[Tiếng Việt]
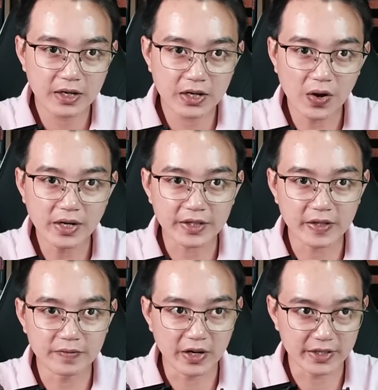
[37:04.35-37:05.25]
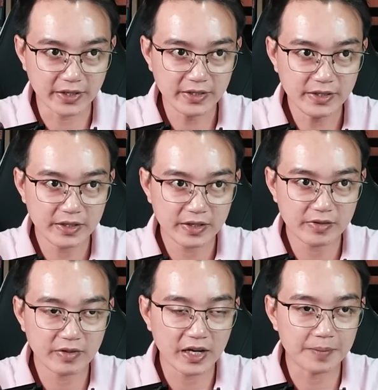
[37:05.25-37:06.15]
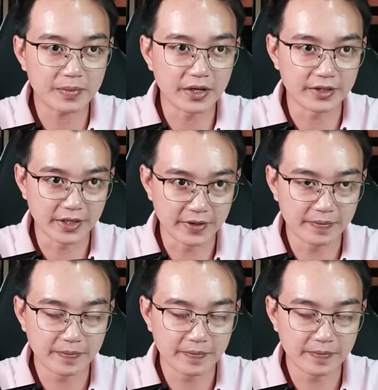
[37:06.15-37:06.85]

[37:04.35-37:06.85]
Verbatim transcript: Đó là tìm vật dẫn và lập lời thiên.